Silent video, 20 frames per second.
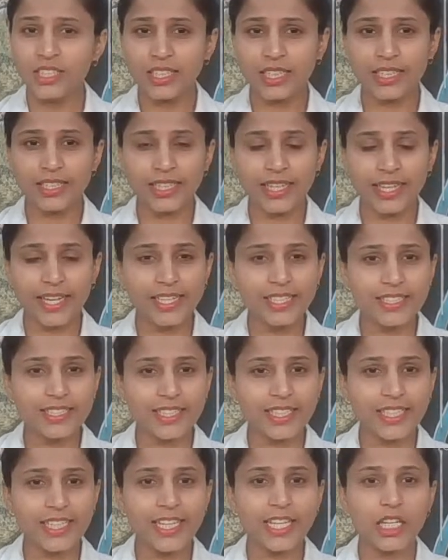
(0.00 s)
कंटेंट्स
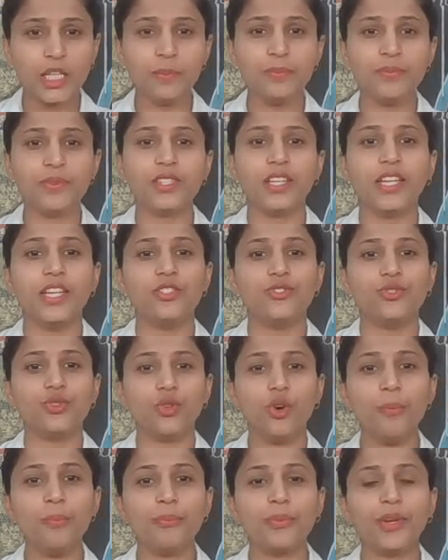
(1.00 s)
ki help se
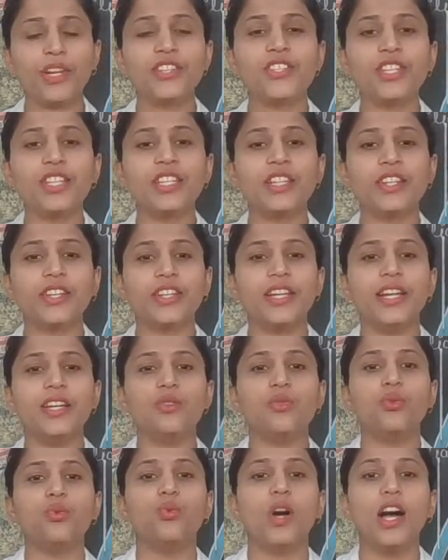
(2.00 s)
jo pressure
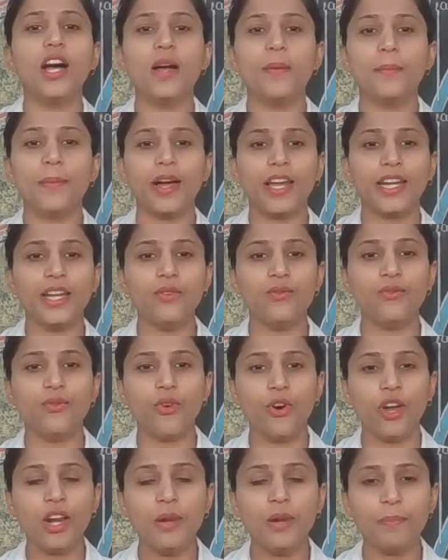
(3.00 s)
create hua hamare
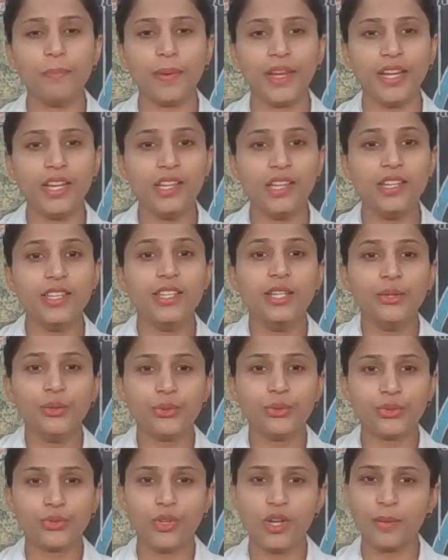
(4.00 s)
wall pe
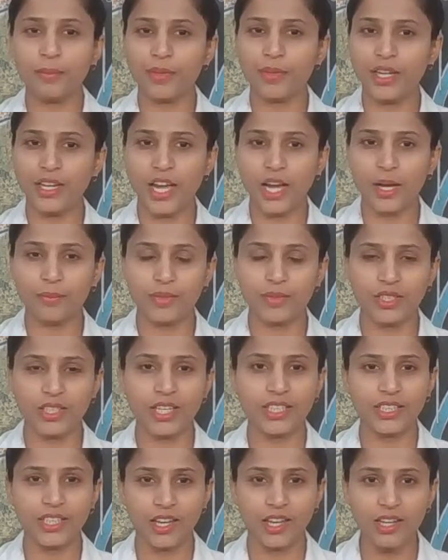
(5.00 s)
usko humne naam
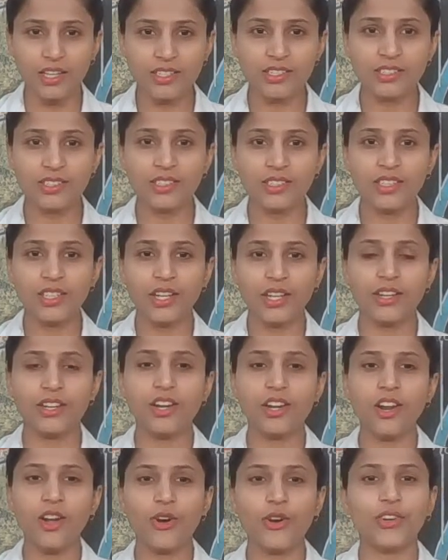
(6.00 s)
diya kya
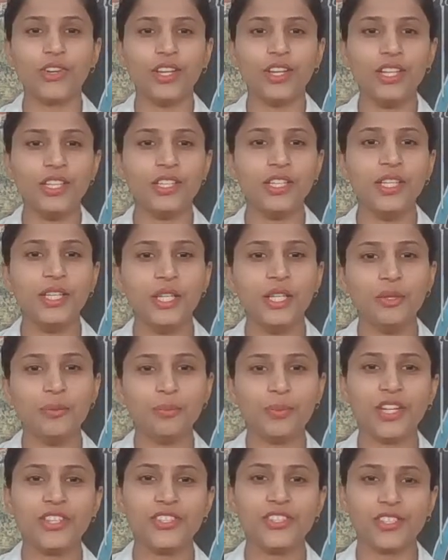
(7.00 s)
intraocular
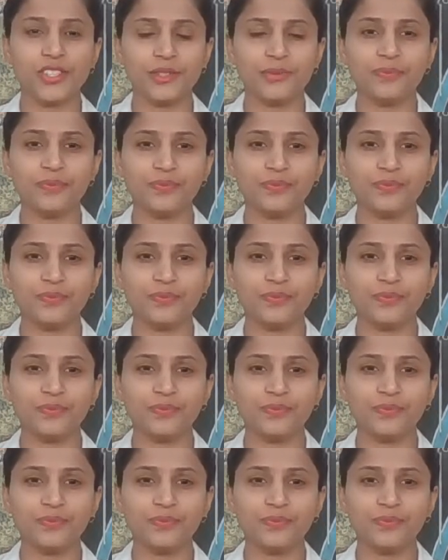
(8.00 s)
pressure